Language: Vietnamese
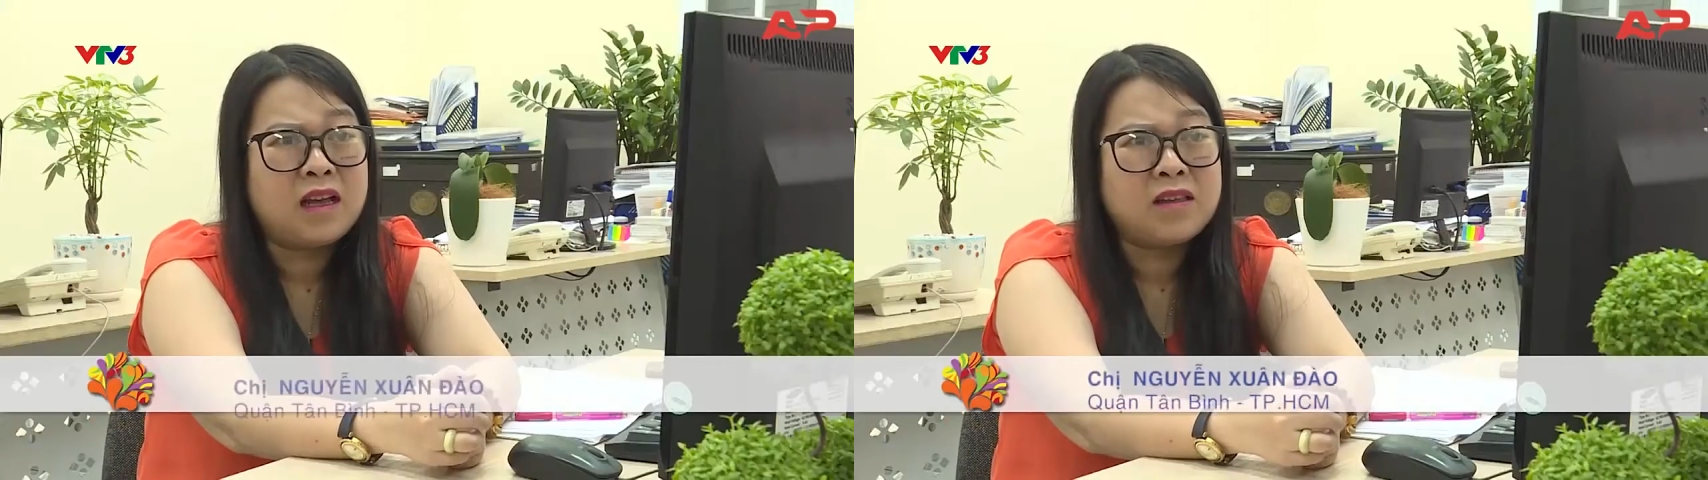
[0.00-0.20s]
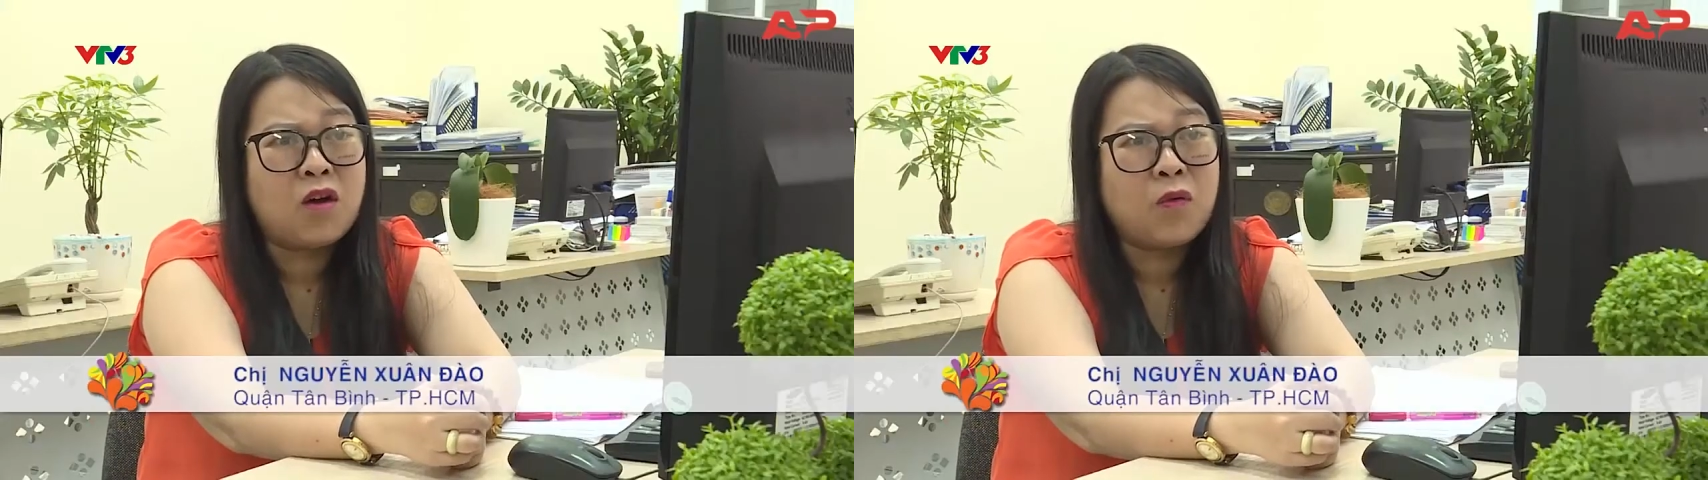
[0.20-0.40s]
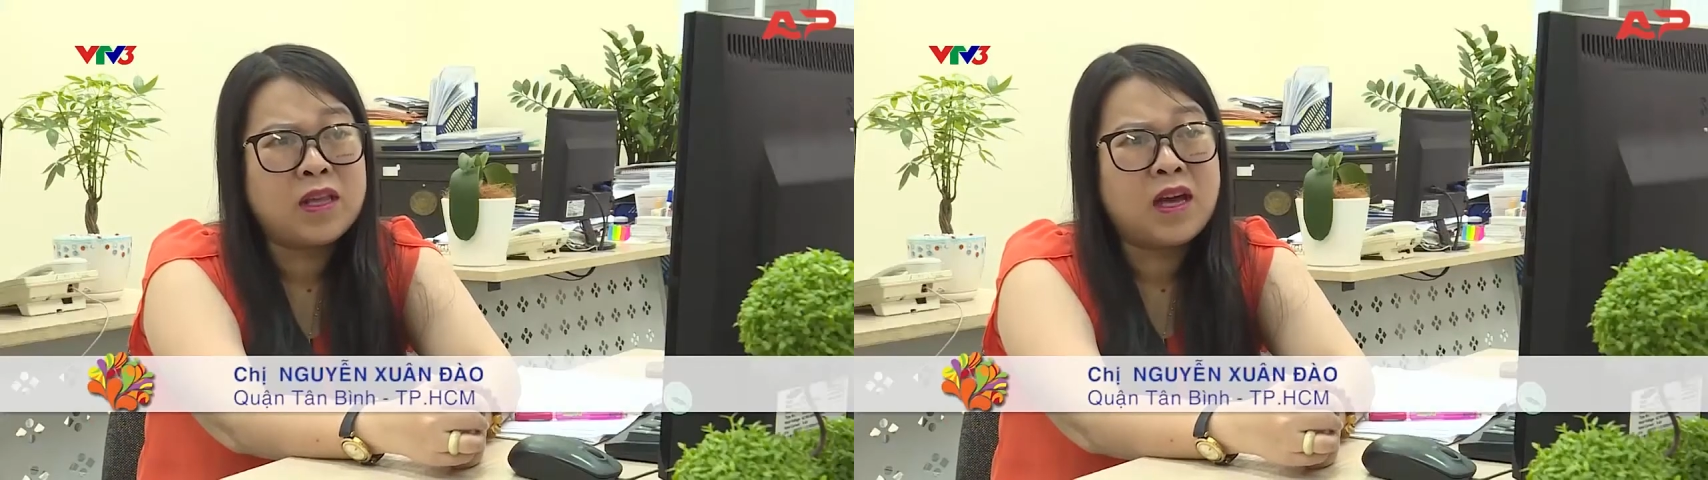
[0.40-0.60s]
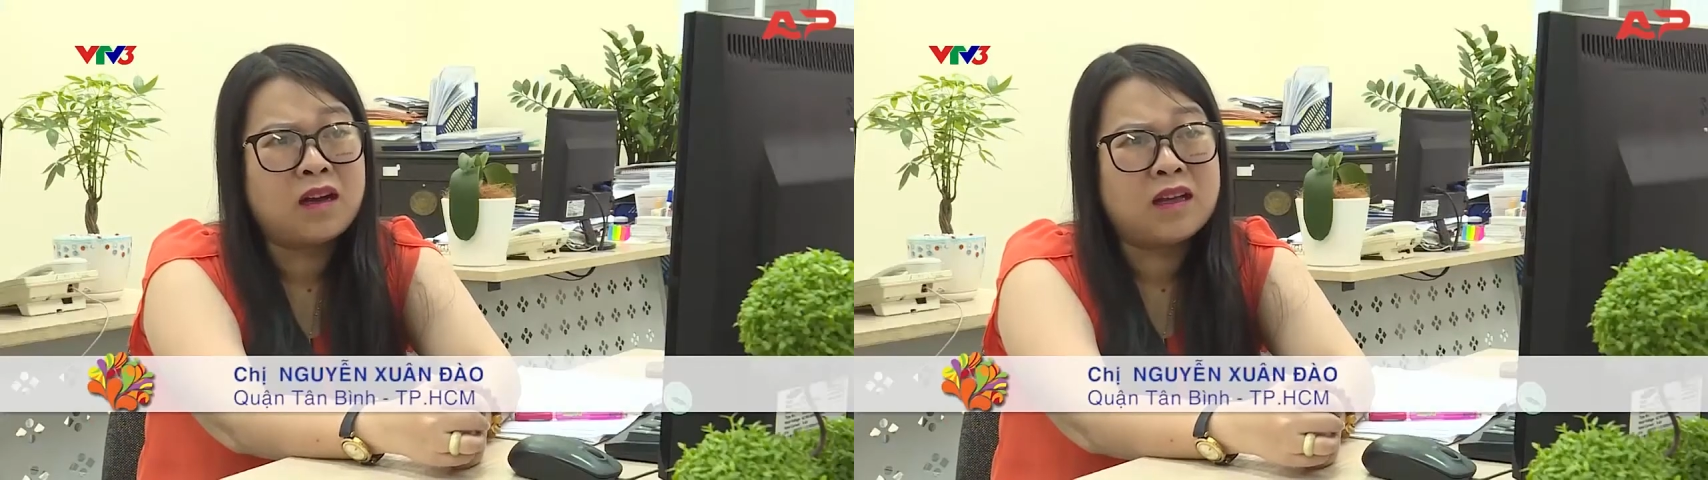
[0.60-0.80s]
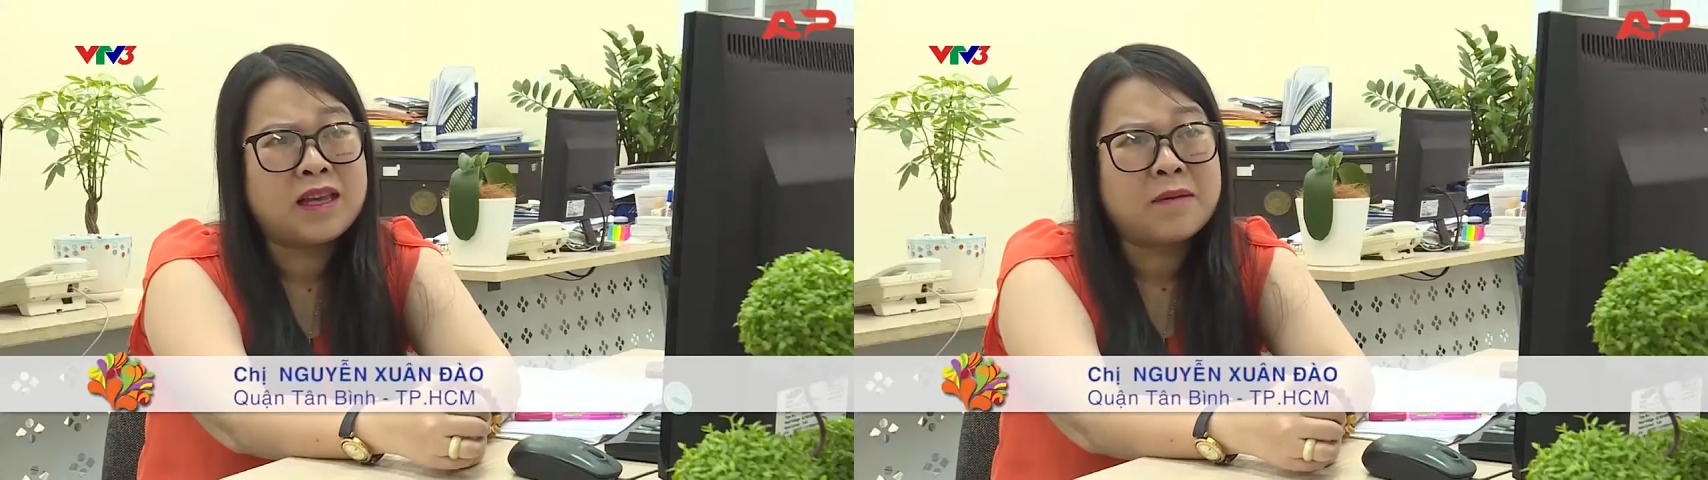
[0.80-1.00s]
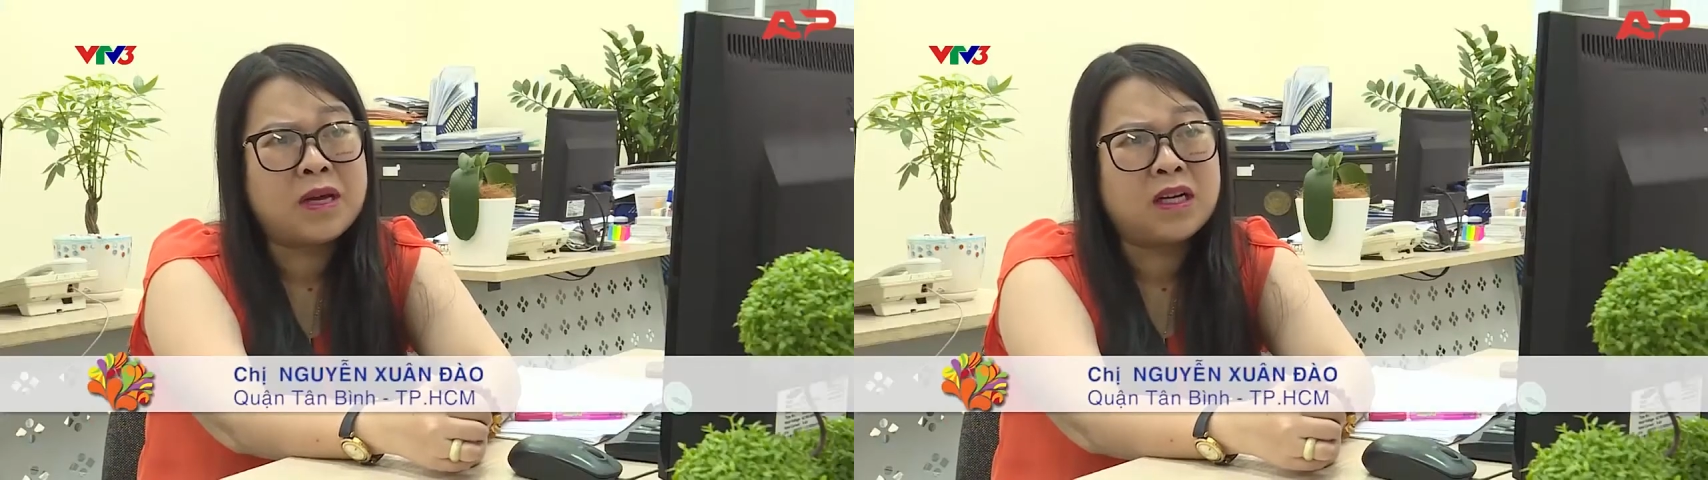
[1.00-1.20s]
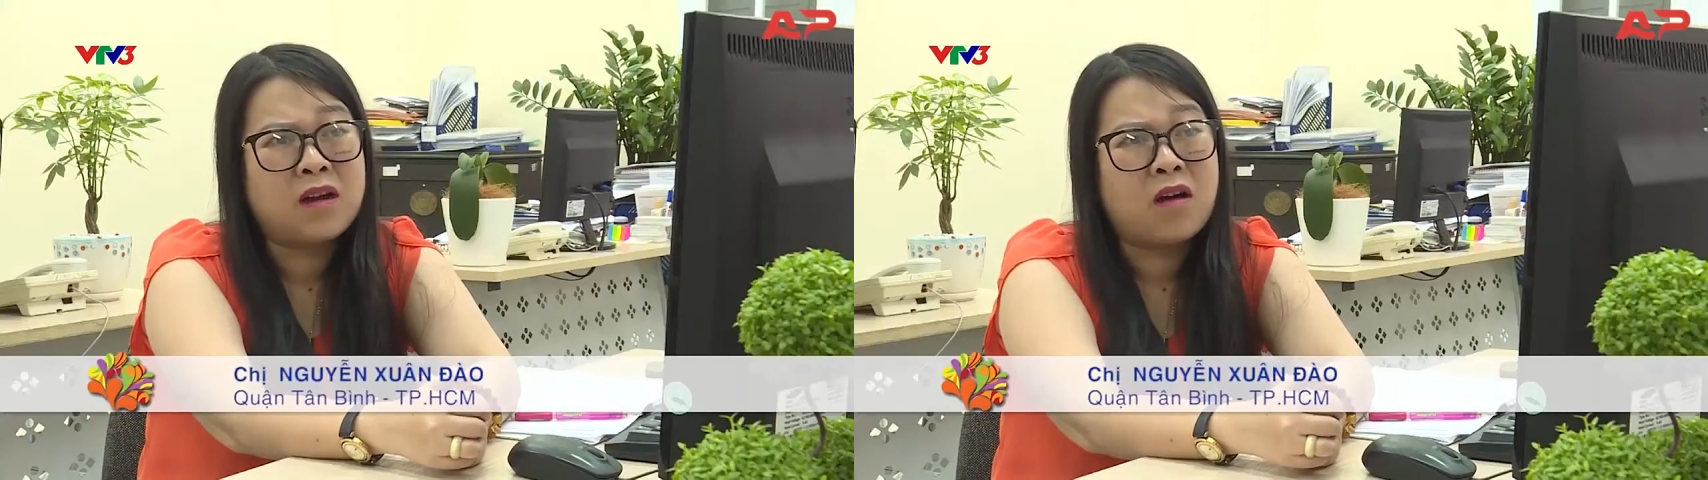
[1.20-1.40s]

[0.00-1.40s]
là do nguyên nhân là chắc mình